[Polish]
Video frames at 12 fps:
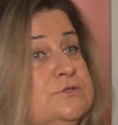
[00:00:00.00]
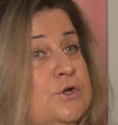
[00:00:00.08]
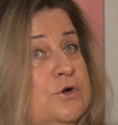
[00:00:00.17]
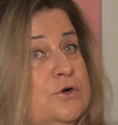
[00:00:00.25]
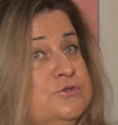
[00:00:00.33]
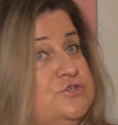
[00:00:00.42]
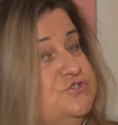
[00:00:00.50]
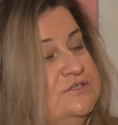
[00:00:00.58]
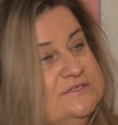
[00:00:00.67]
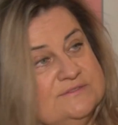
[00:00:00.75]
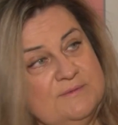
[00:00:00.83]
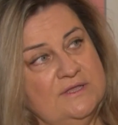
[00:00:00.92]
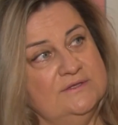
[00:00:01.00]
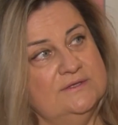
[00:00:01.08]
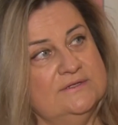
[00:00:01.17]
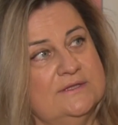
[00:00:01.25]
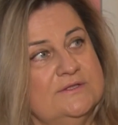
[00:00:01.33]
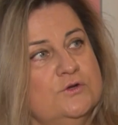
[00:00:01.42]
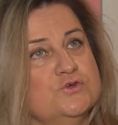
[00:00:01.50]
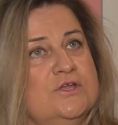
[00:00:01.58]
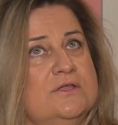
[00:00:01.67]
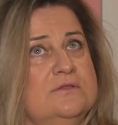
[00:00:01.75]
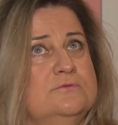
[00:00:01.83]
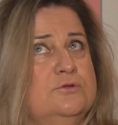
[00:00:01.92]
to nic się nie zmieni, dlatego
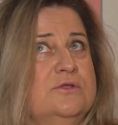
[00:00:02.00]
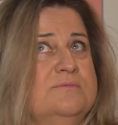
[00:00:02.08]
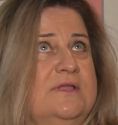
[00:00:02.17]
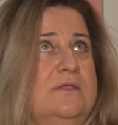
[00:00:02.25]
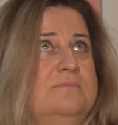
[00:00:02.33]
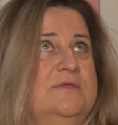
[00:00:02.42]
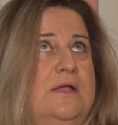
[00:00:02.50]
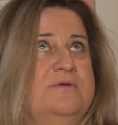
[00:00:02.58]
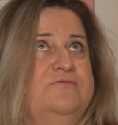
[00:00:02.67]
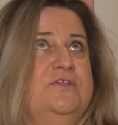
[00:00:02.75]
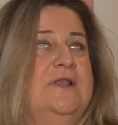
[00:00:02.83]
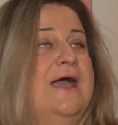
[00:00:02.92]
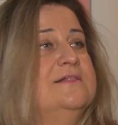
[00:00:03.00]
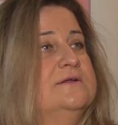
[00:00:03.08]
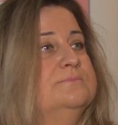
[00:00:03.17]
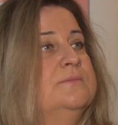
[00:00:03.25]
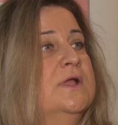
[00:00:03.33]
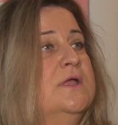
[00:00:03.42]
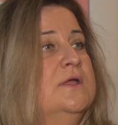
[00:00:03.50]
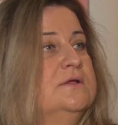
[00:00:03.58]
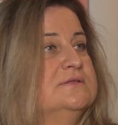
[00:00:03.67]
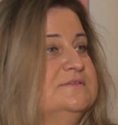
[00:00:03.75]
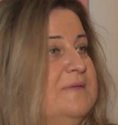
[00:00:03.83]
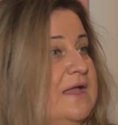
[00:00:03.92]
że drugim takim jakby filarem
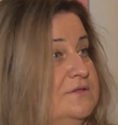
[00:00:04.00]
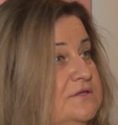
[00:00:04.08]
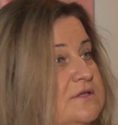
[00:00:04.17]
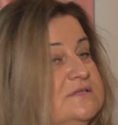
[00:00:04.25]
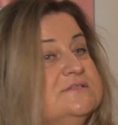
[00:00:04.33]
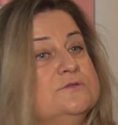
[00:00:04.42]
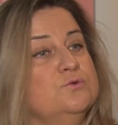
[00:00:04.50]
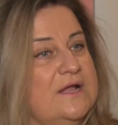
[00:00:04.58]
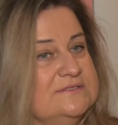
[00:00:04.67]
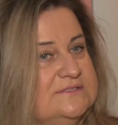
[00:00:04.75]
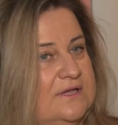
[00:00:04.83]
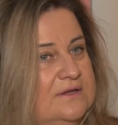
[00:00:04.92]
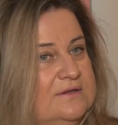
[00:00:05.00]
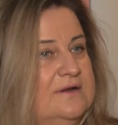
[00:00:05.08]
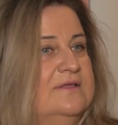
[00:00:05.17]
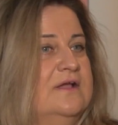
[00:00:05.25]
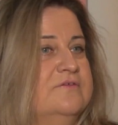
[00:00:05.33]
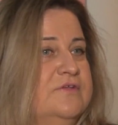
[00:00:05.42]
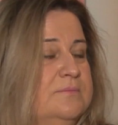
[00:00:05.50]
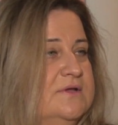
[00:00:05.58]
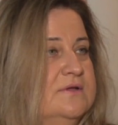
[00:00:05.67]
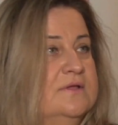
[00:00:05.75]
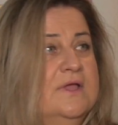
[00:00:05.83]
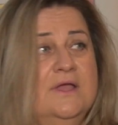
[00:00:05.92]
zmiany jest edukacja, ale jak
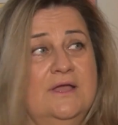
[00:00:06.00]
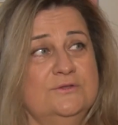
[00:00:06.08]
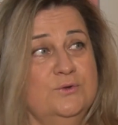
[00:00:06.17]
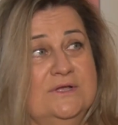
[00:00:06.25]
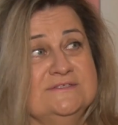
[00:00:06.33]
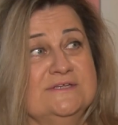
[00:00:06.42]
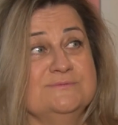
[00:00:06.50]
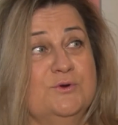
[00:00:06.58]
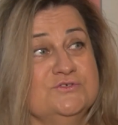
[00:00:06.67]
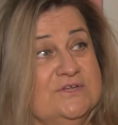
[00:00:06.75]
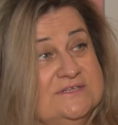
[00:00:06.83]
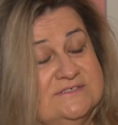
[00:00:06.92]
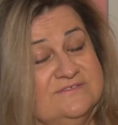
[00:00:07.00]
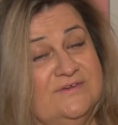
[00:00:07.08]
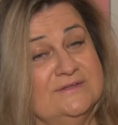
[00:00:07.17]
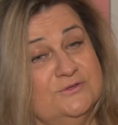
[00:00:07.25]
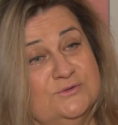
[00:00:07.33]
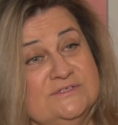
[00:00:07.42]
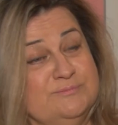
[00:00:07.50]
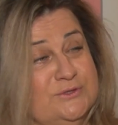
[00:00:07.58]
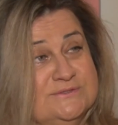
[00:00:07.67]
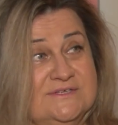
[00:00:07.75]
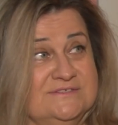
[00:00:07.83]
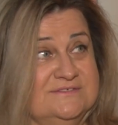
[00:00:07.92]
wiemy edukacja społeczeństwa to jest
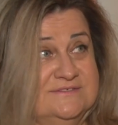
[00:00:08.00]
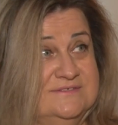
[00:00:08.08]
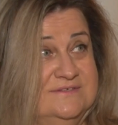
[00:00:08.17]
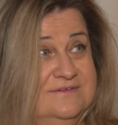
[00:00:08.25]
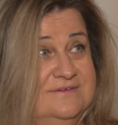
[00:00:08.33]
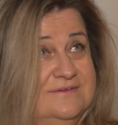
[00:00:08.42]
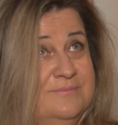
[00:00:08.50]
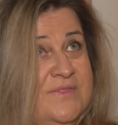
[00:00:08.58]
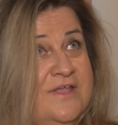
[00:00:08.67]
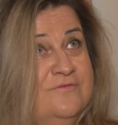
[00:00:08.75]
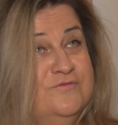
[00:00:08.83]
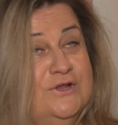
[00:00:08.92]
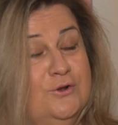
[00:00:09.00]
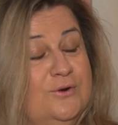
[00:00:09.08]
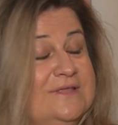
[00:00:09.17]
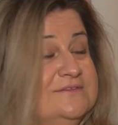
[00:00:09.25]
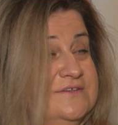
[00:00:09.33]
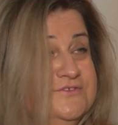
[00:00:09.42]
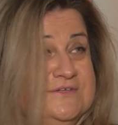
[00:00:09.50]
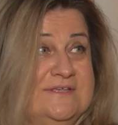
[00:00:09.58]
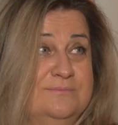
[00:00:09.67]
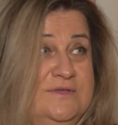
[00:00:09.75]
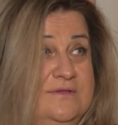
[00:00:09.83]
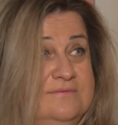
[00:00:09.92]
proces wieloletni,
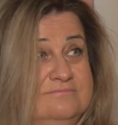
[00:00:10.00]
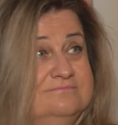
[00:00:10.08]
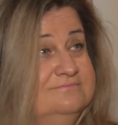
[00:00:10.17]
czasami